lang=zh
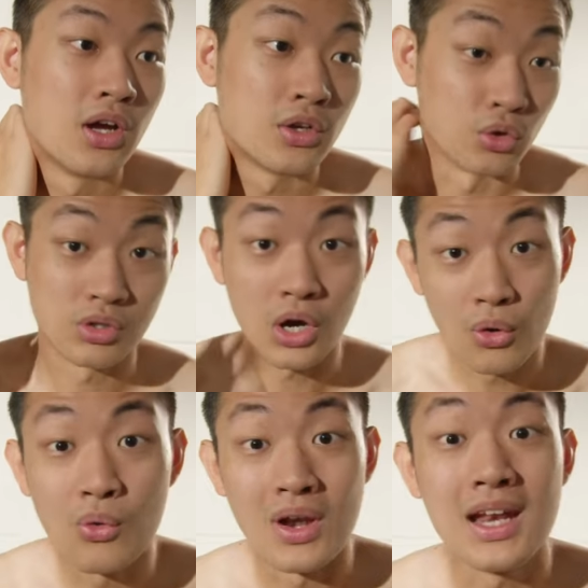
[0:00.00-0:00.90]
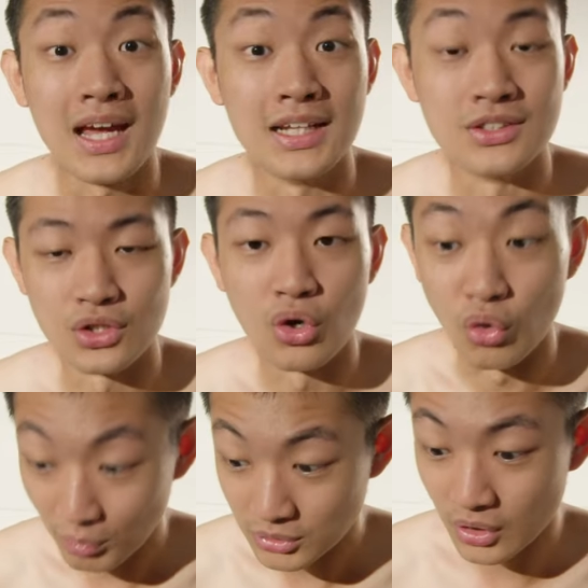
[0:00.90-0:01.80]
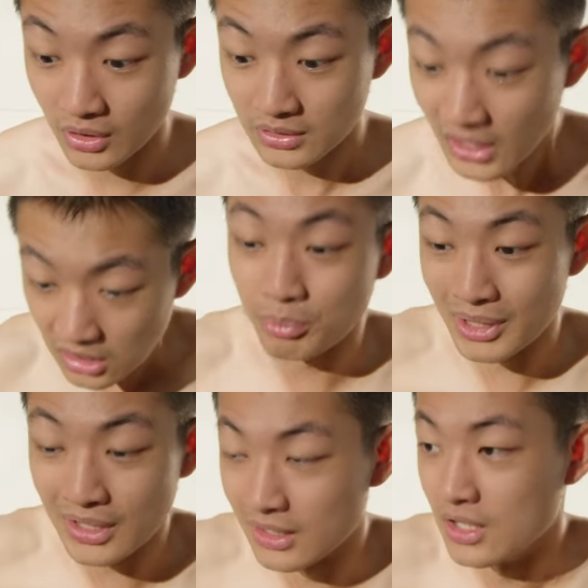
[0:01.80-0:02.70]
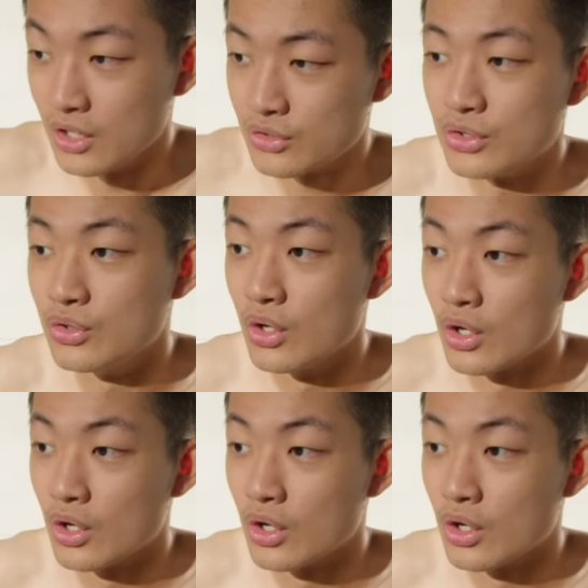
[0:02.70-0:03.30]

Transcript: 有高官来的时候，我们就要特别的去